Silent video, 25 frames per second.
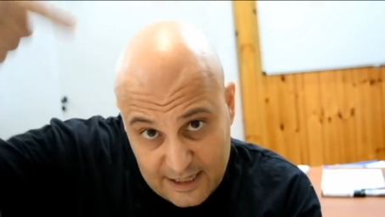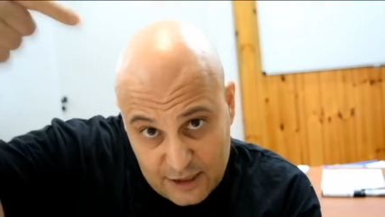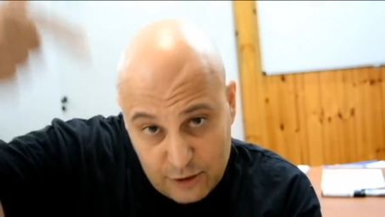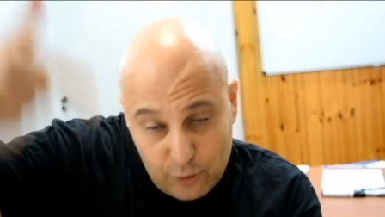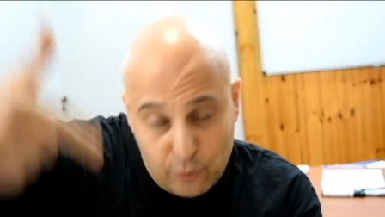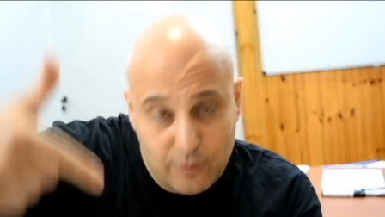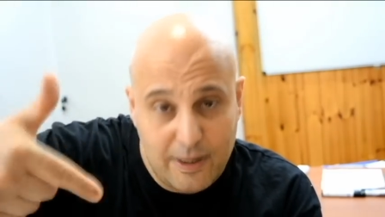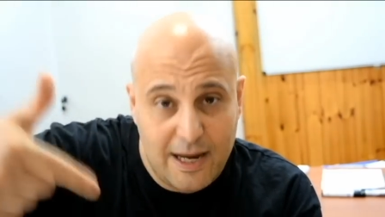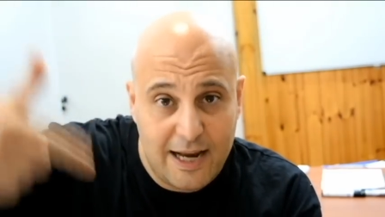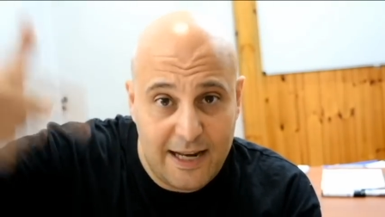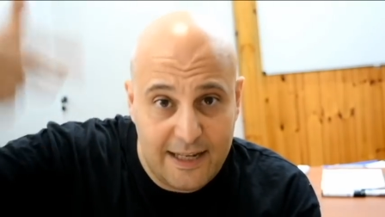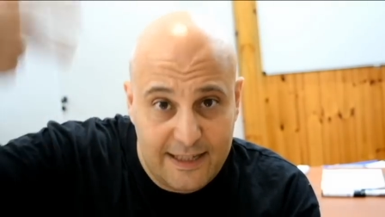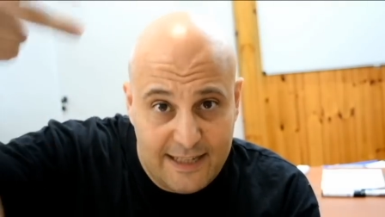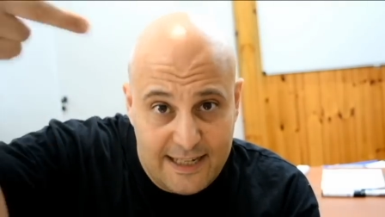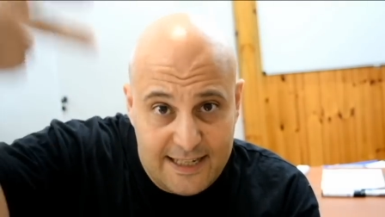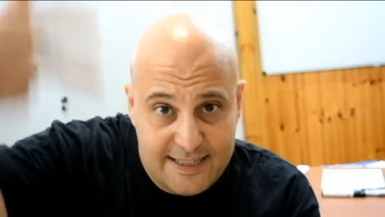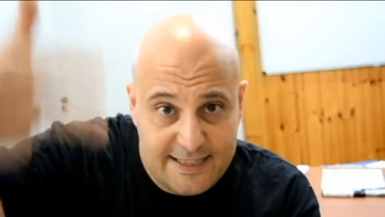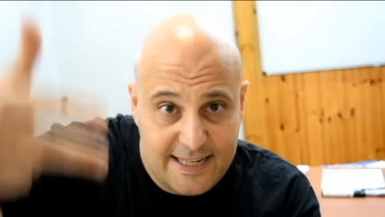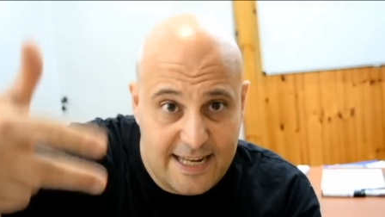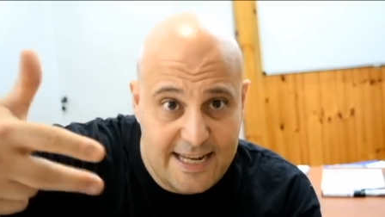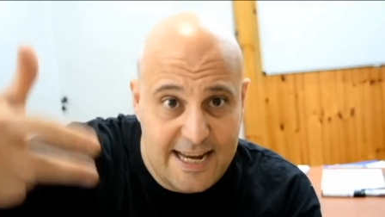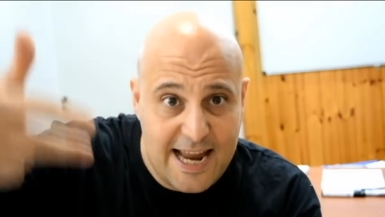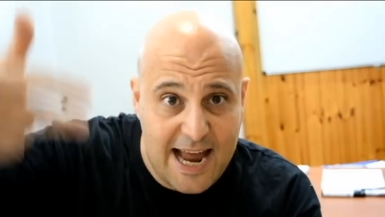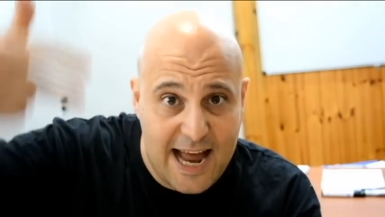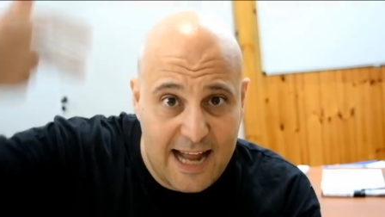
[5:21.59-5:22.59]
studenti,
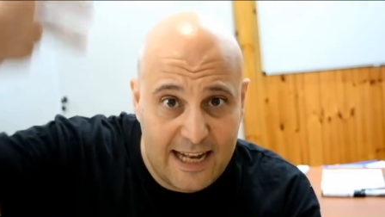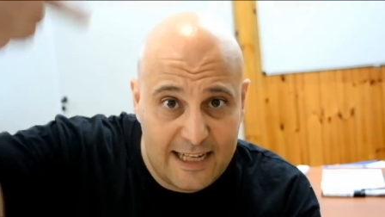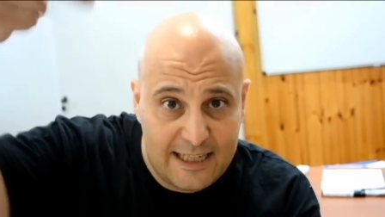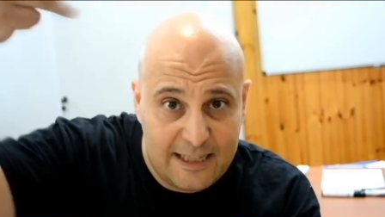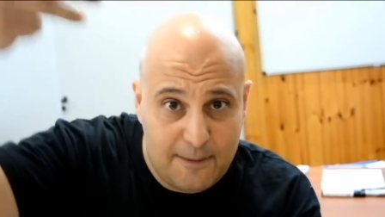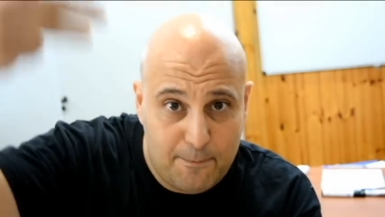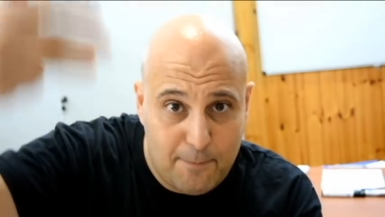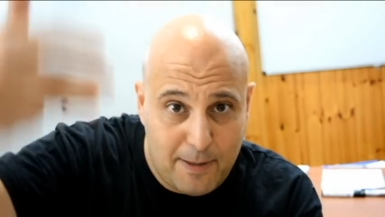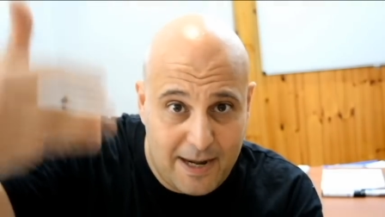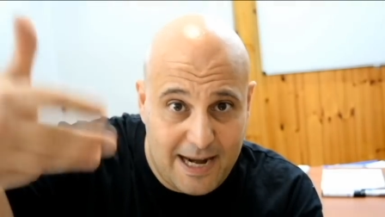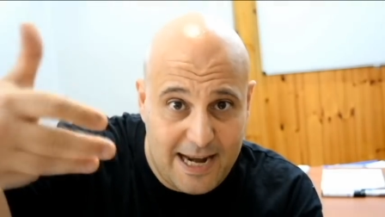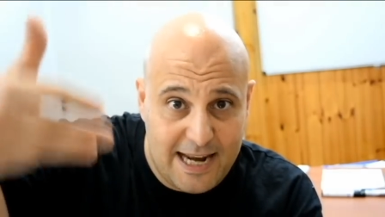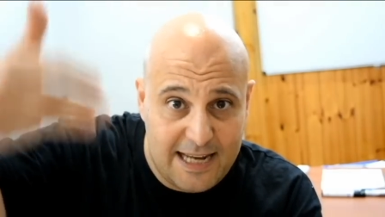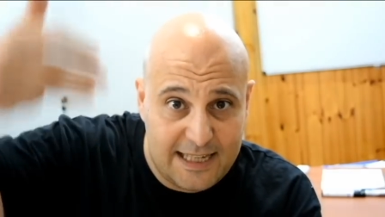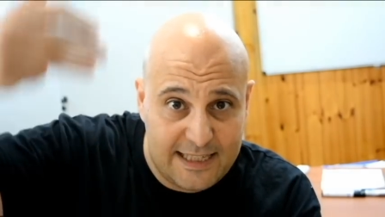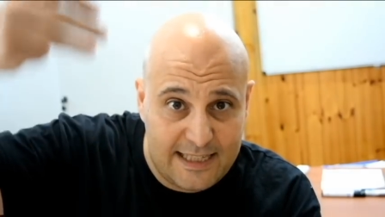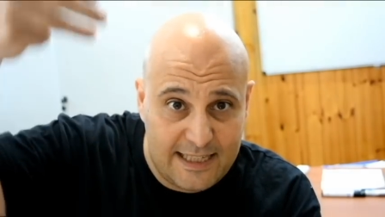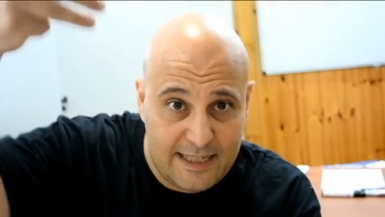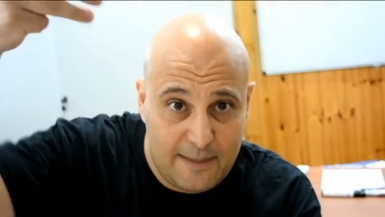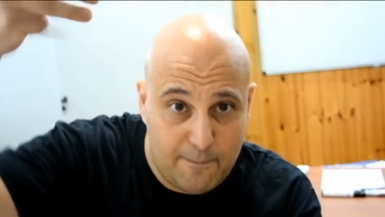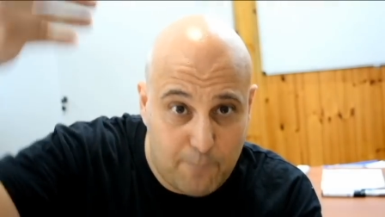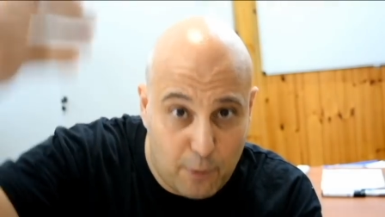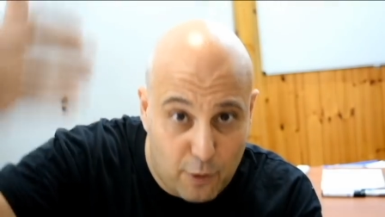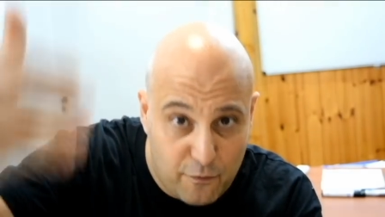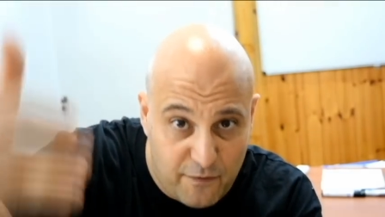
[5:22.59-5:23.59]
insegnanti,
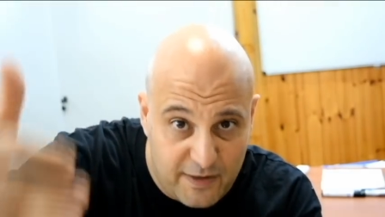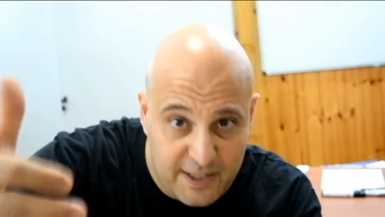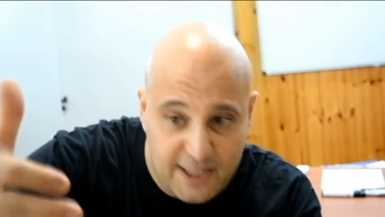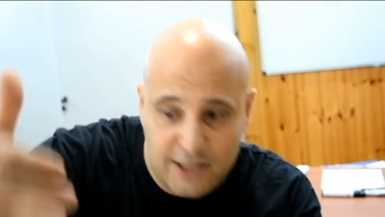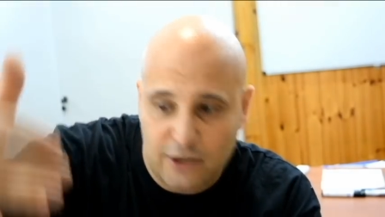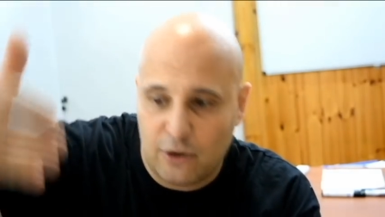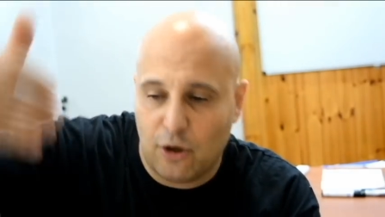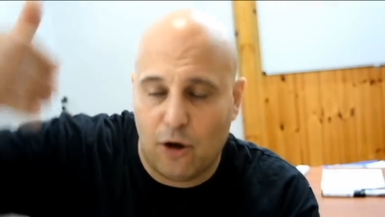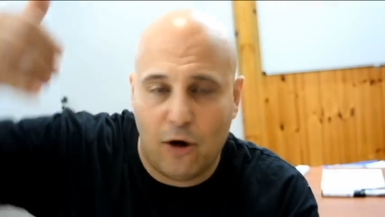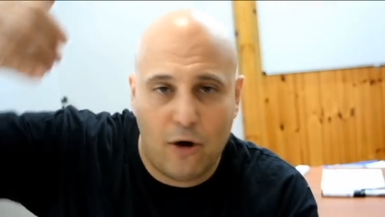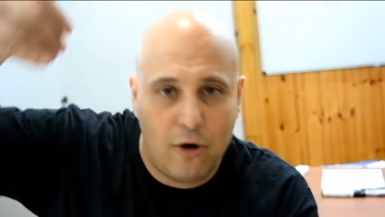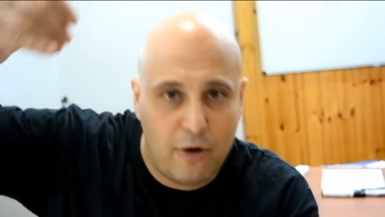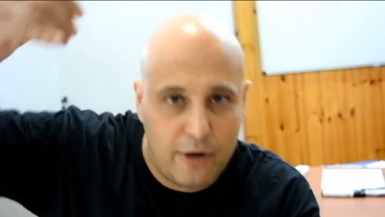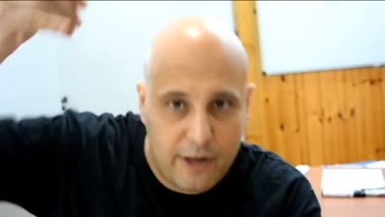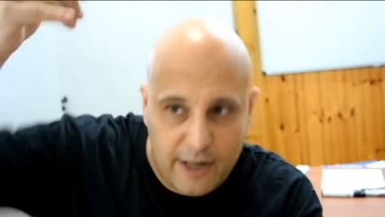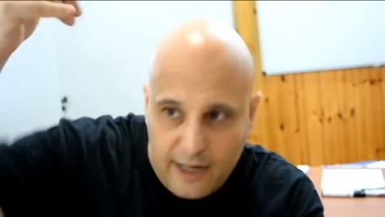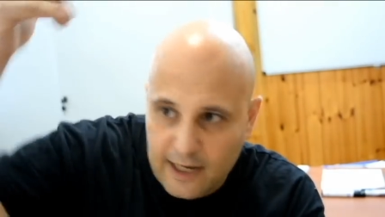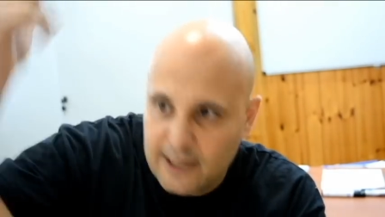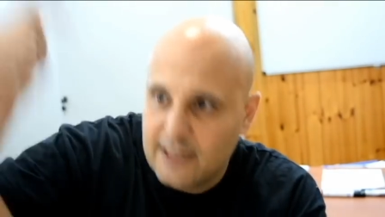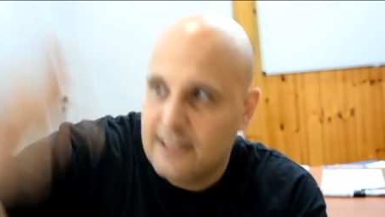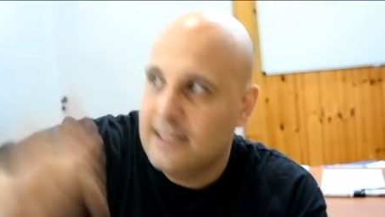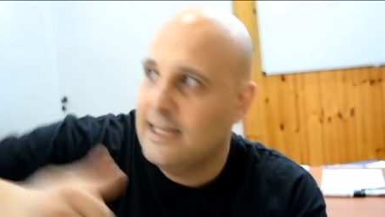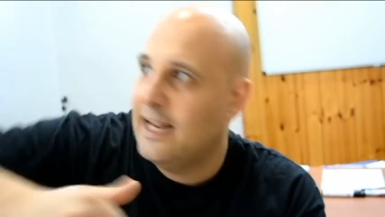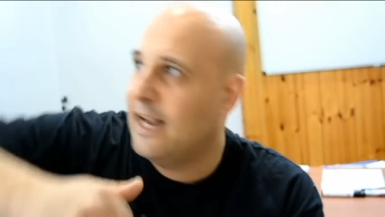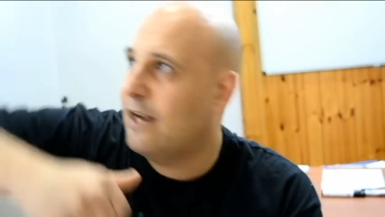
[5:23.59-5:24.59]
presidi,
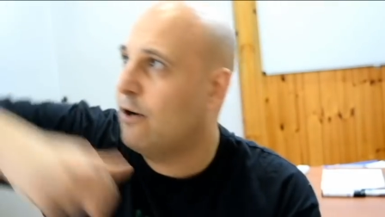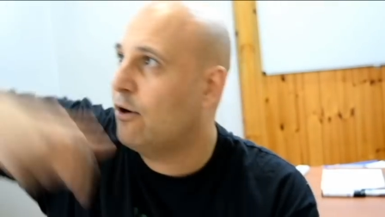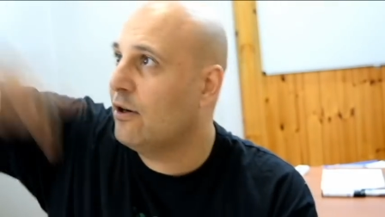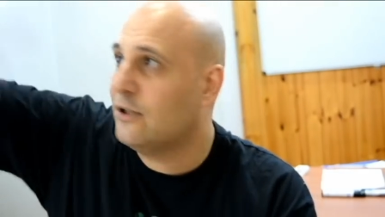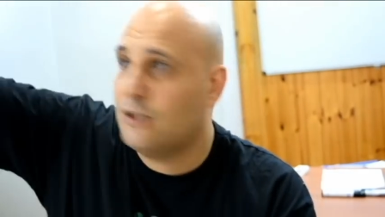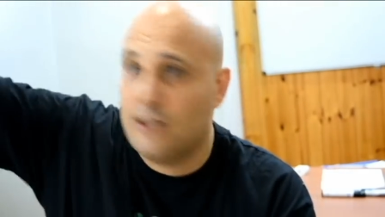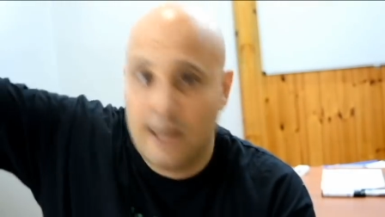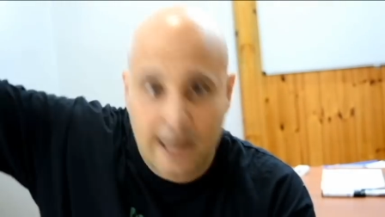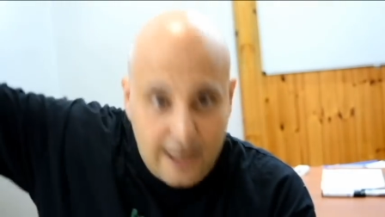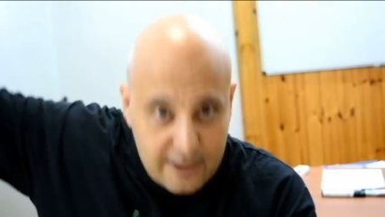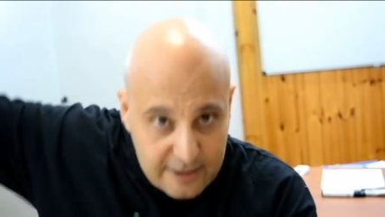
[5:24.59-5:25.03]
provveditori e così,